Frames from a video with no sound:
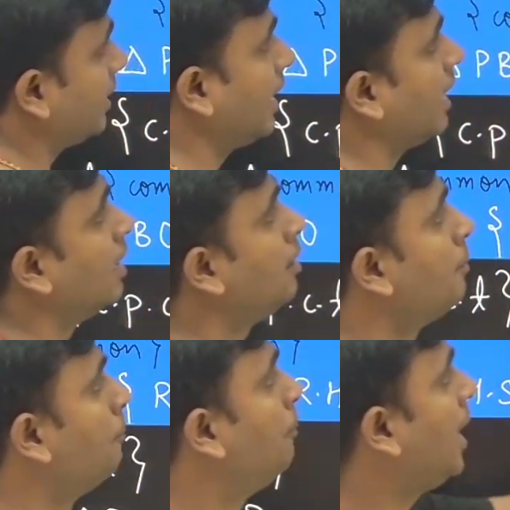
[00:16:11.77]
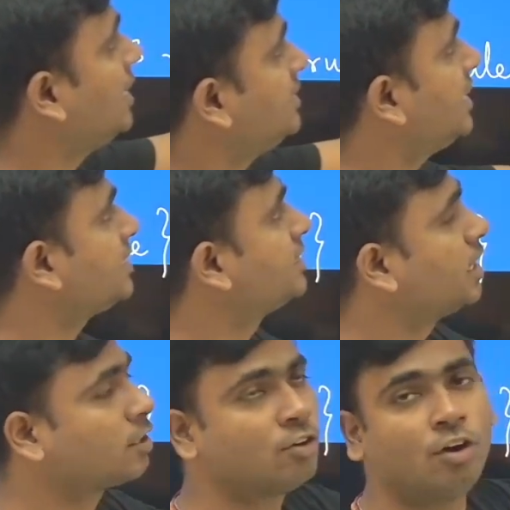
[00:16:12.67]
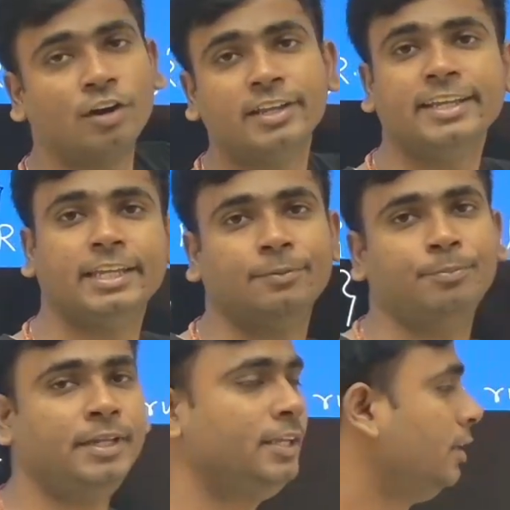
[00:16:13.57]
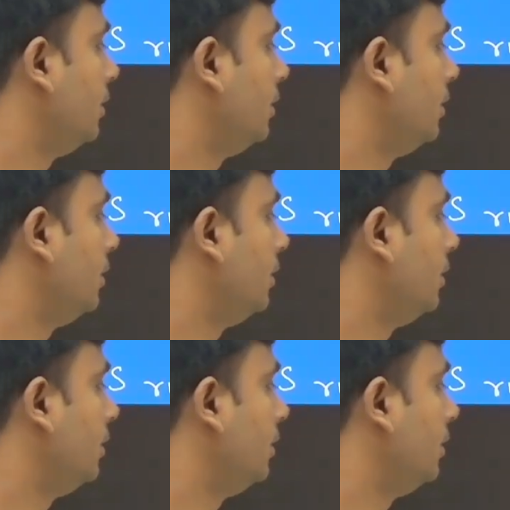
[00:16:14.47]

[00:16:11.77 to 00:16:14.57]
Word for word: रहा है बाइसेक्स द कॉर्ड ए बी